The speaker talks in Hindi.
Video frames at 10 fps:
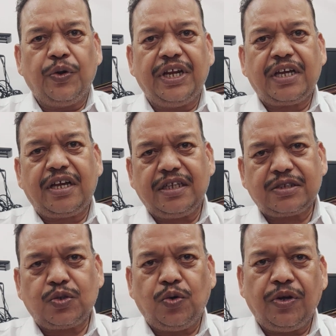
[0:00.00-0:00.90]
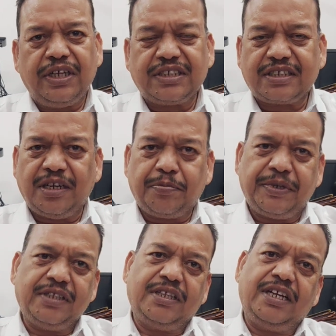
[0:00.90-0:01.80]
उन्हें खस को स्क्रब
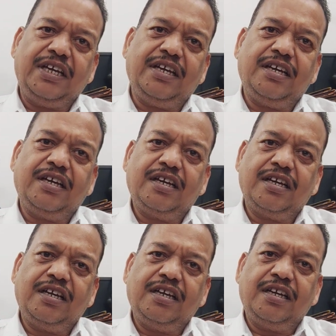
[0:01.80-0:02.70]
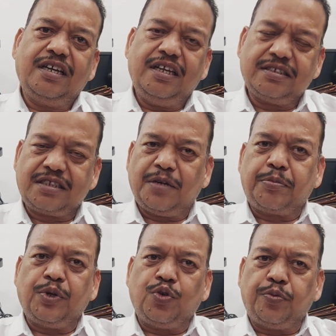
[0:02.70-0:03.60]
की तरह
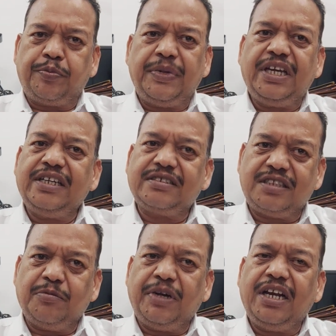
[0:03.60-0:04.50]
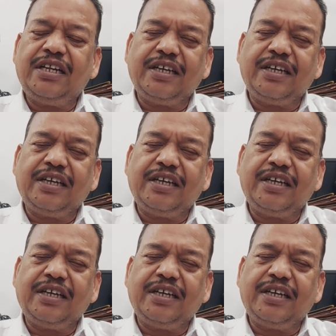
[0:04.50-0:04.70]
स्क्रब के रूप में इस्तेमाल